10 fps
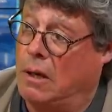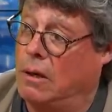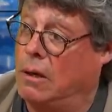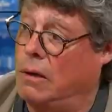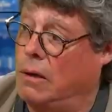
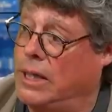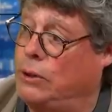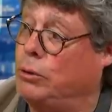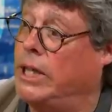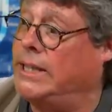Euh,
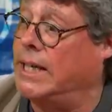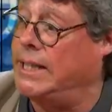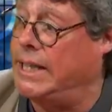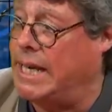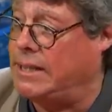les taux
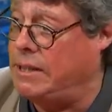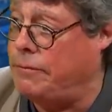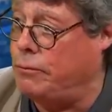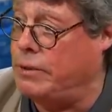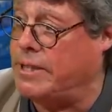d'intérêt
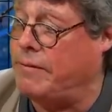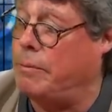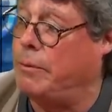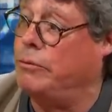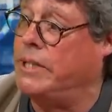négatifs, nous
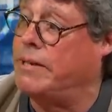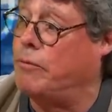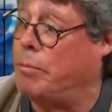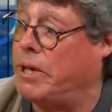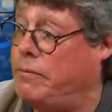nous les
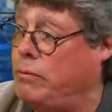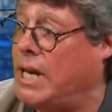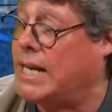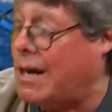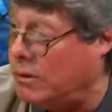avons prévus
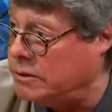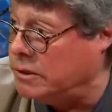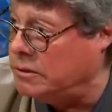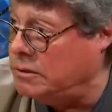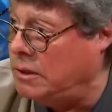il y a
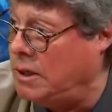40 ans.